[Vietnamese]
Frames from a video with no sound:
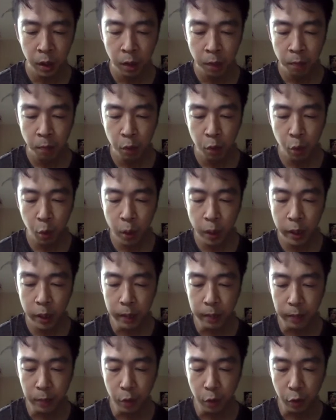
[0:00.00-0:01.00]
Một quan
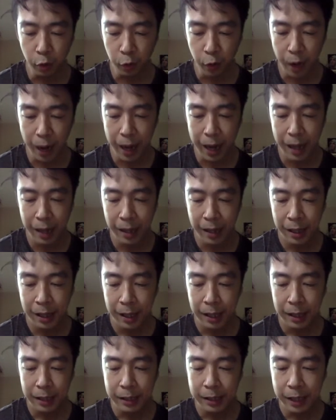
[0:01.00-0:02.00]
điểm đột phá
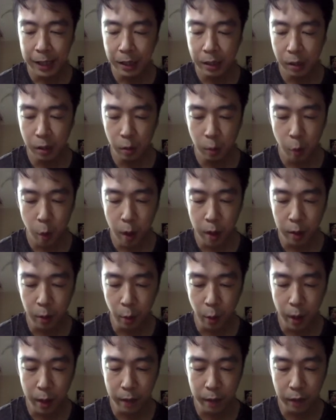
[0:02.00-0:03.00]
trái ngược hoàn
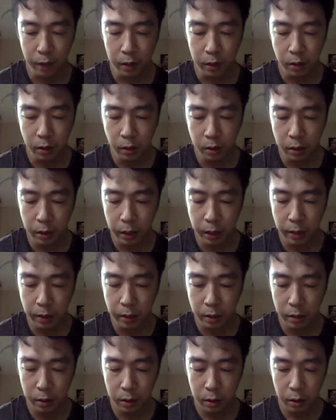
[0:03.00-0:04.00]
toàn với tư cách
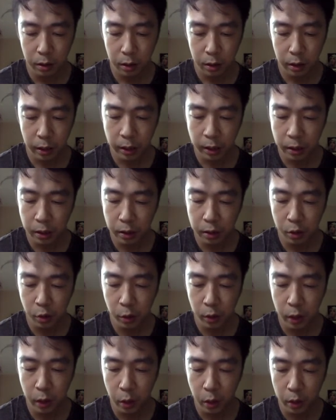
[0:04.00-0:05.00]
cách tư
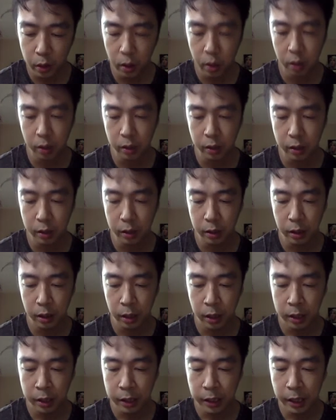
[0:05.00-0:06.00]
duy lỗi thời
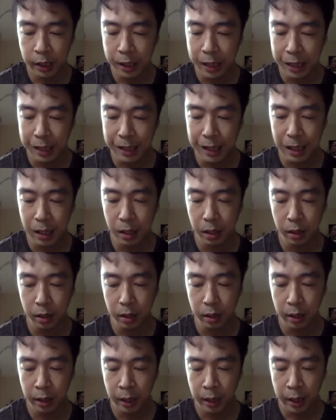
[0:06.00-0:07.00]
trên đã ra đời
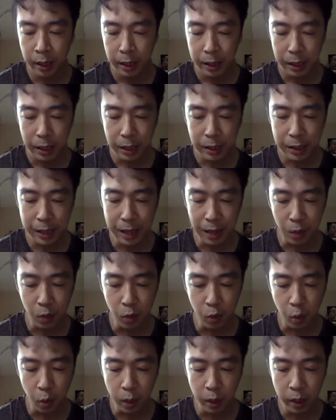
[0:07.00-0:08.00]
Tác giả của
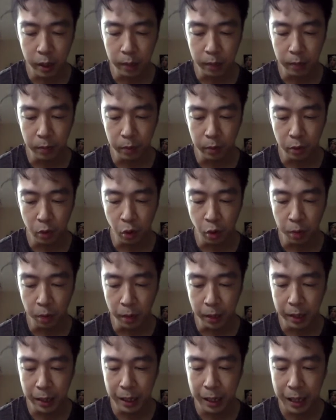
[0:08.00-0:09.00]
quan điểm đổi
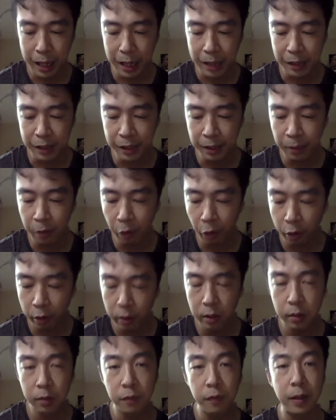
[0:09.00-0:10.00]
mới này là Jim
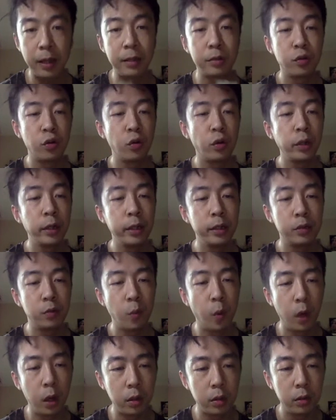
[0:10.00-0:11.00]
Lawyer và Tony
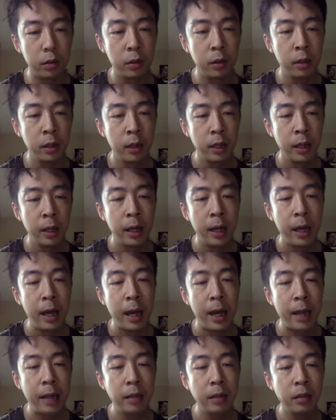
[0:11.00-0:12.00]
Stewart.
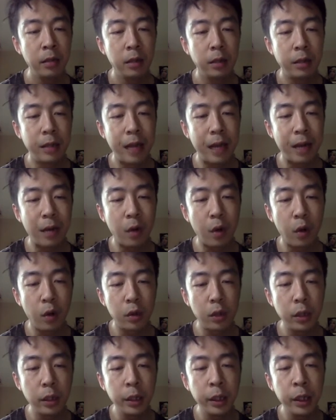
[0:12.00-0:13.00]
Hai người đã có
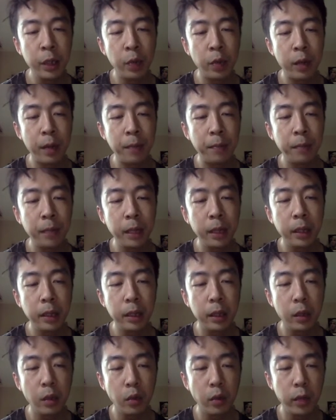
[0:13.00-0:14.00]
rất nhiều năm nghiên
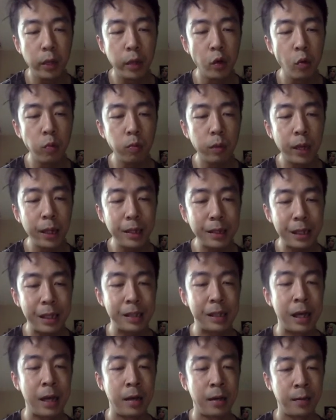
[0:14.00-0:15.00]
cứu để đúc kết ra
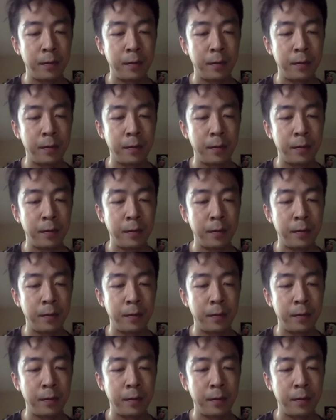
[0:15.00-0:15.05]
rằng